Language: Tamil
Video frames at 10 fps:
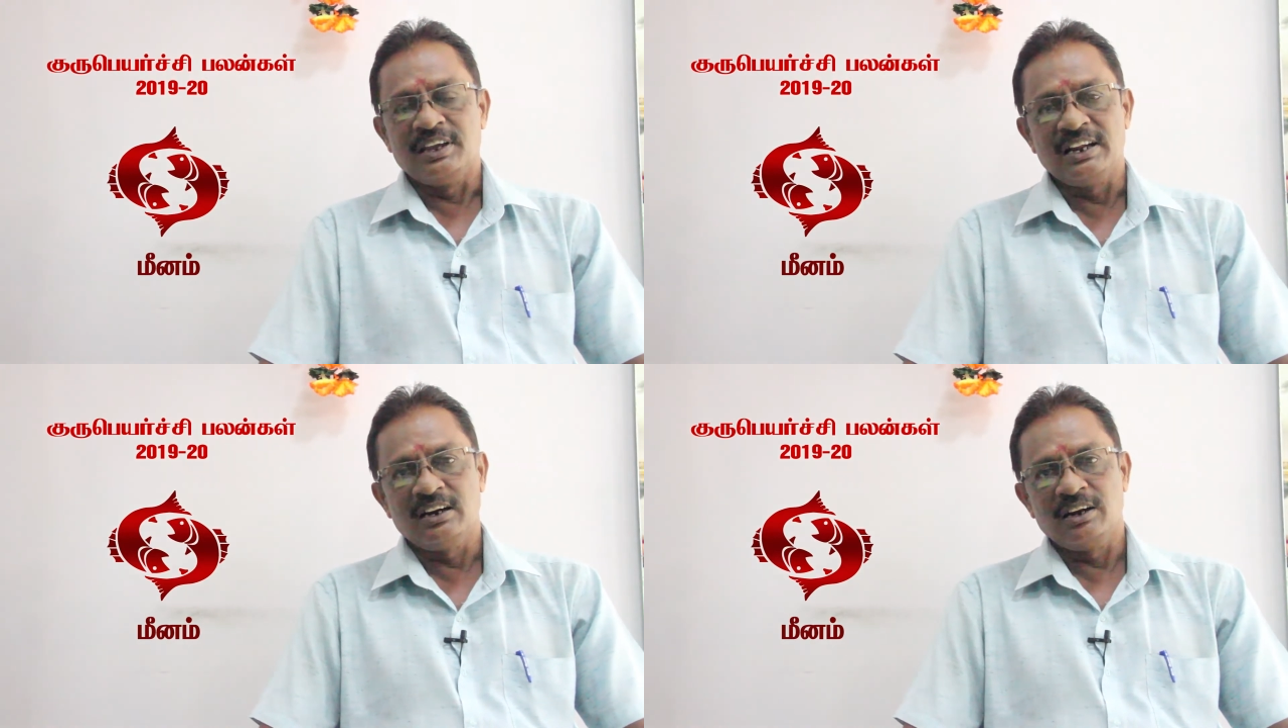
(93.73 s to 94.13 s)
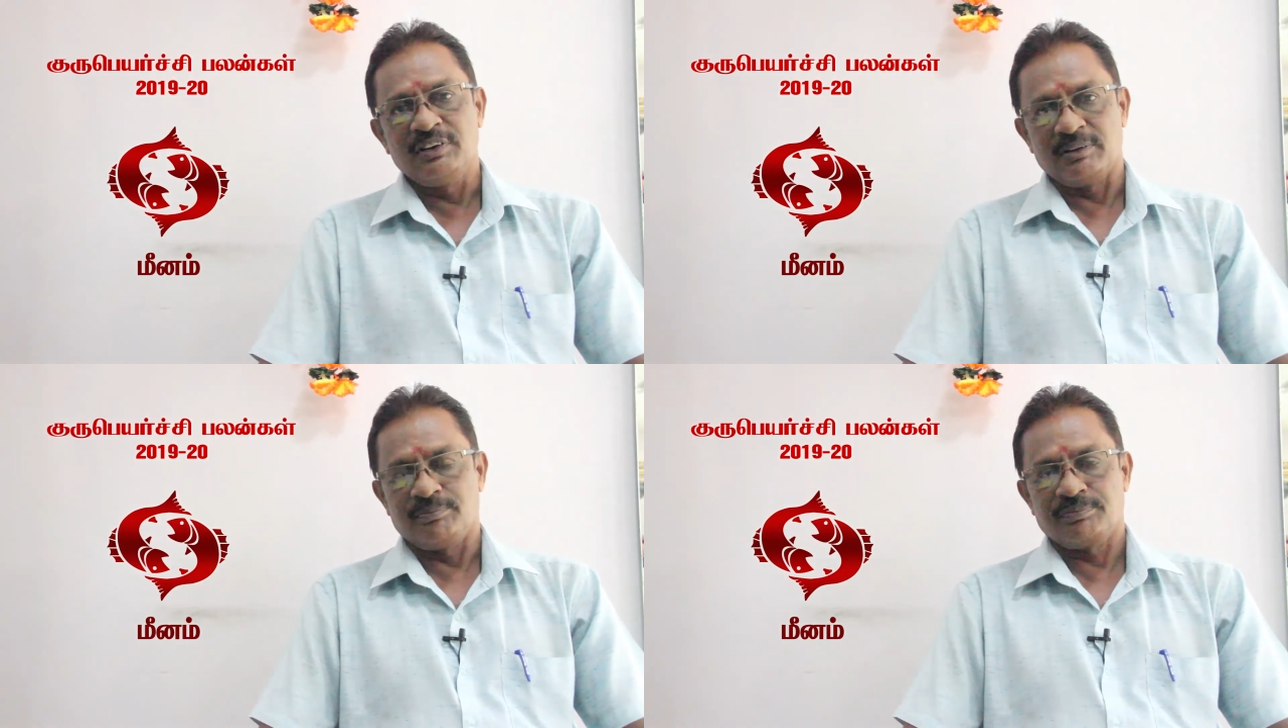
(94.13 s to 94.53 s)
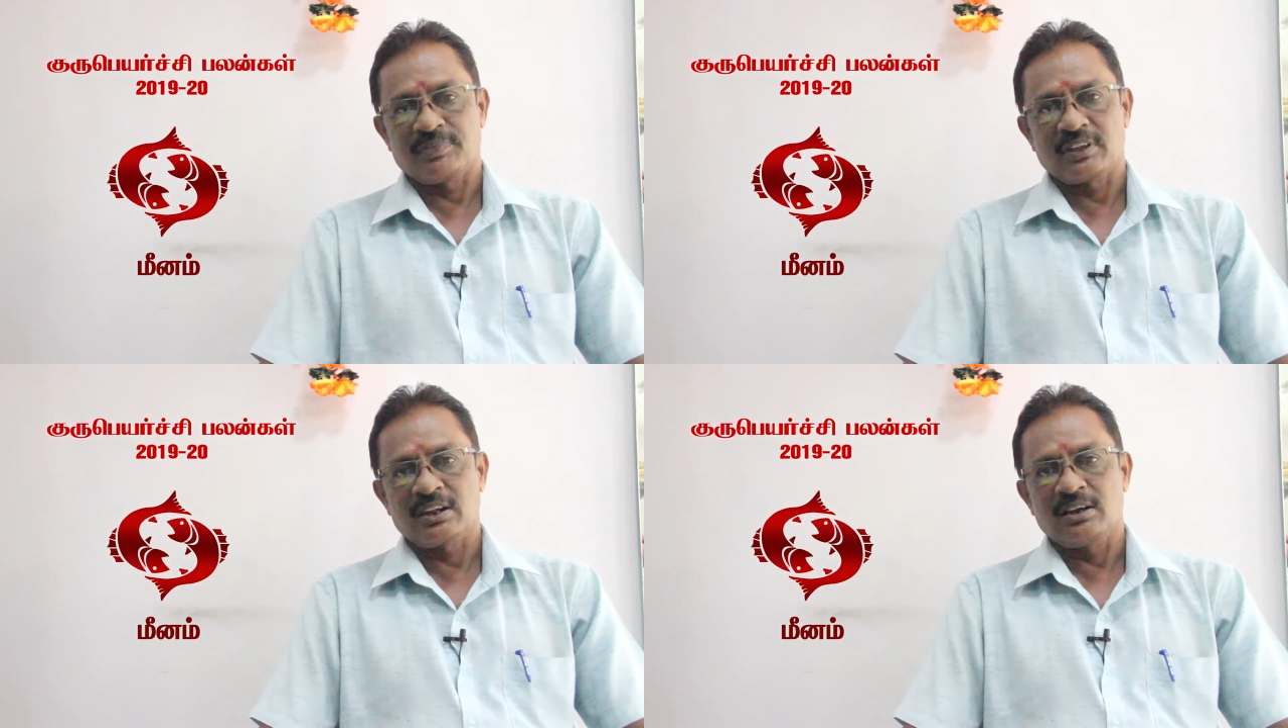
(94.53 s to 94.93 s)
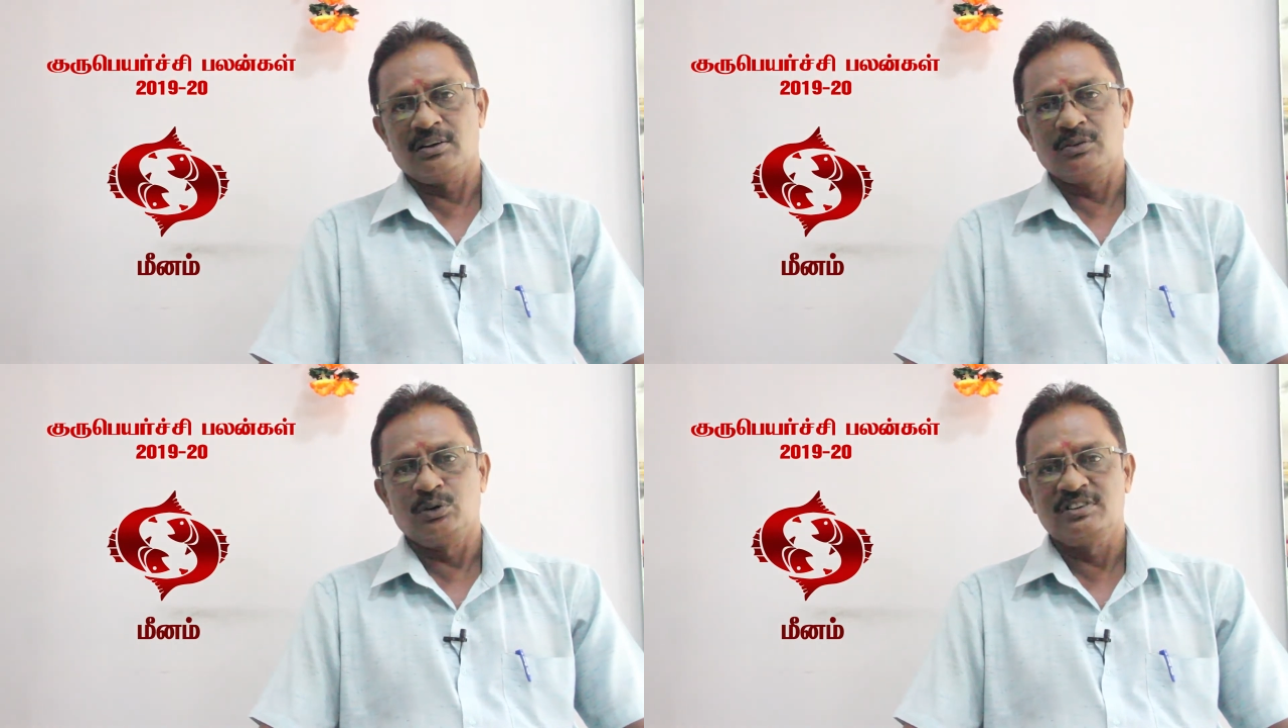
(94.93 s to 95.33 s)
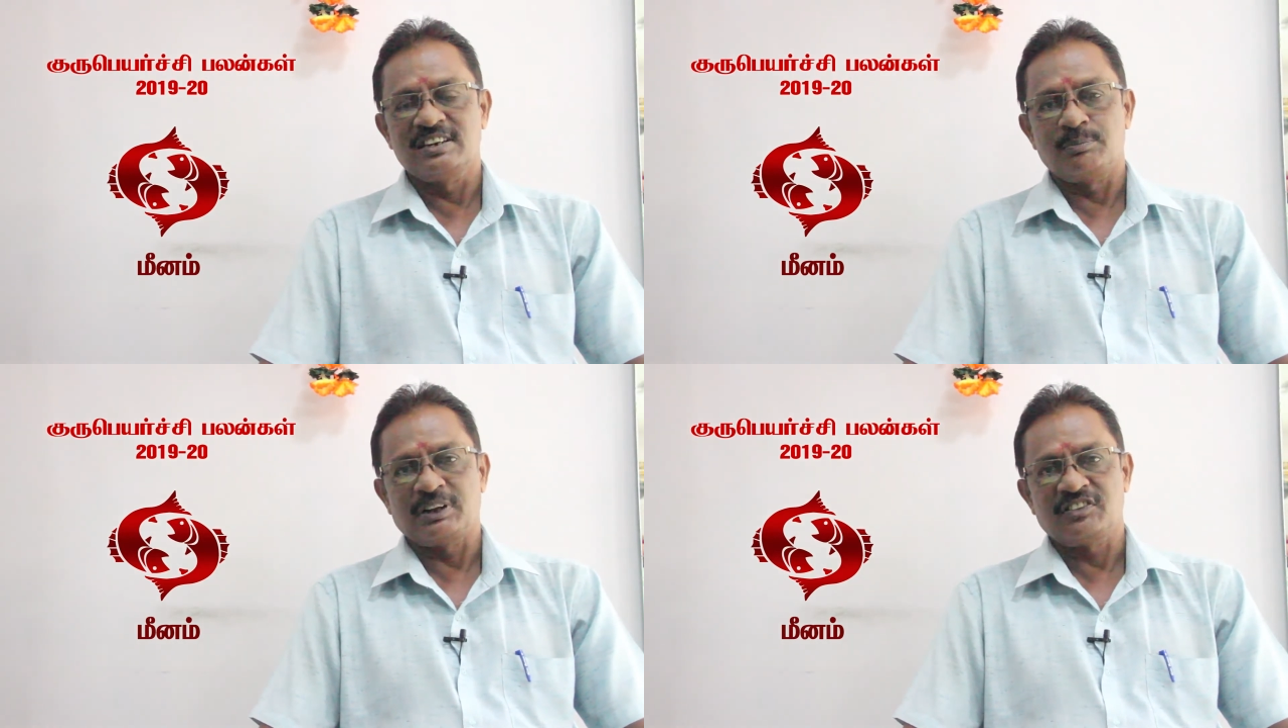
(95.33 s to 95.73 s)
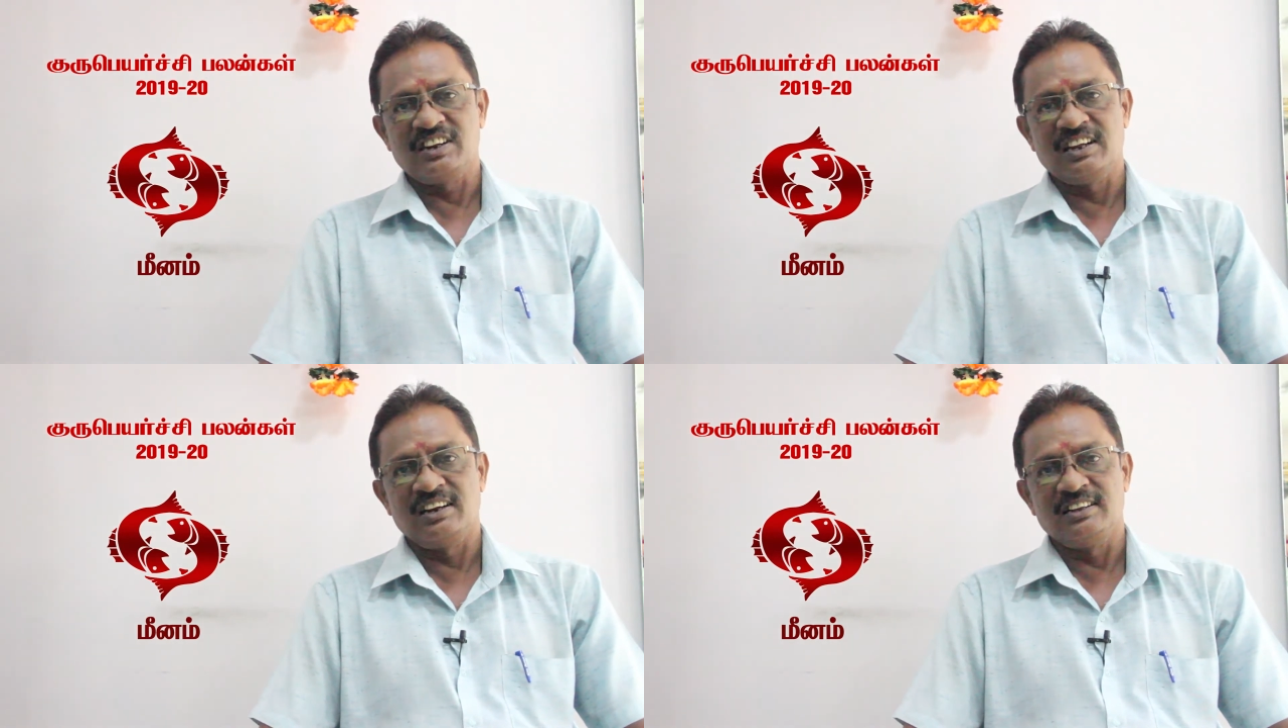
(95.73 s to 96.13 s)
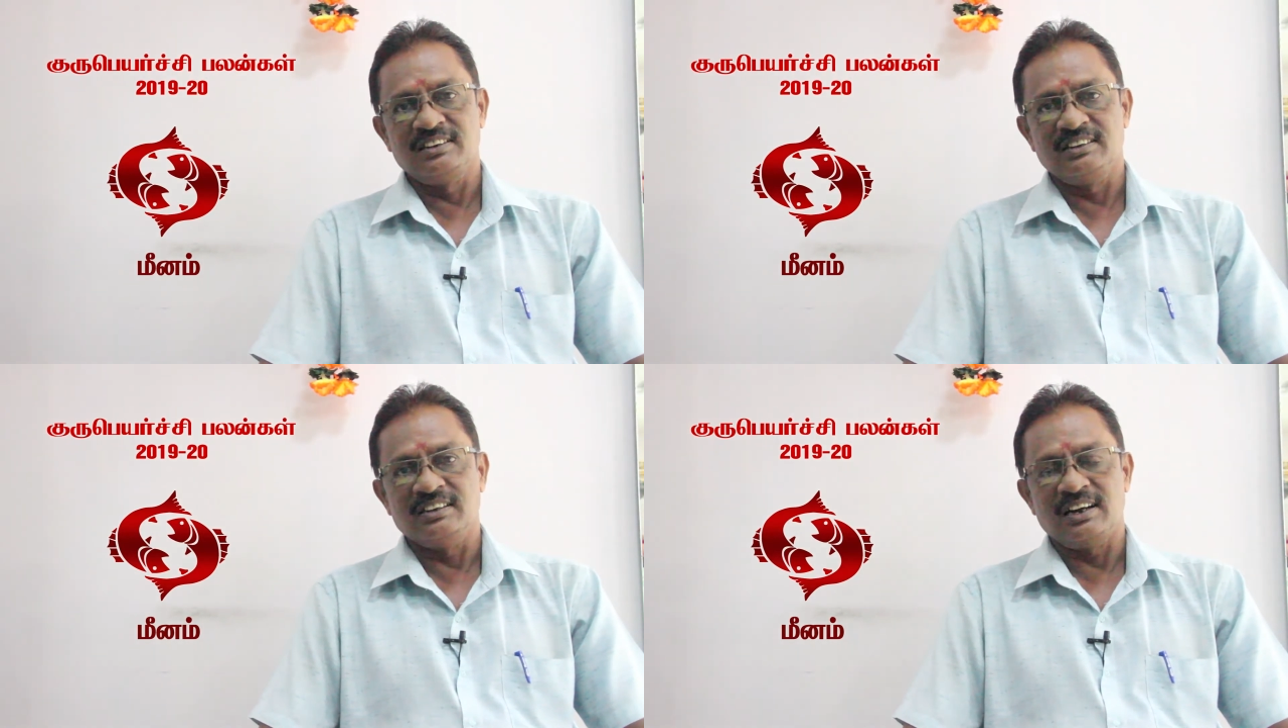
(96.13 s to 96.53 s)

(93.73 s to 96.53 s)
ஏற்கனவே ஒரு சில பிரச்சனைகளில் இருந்து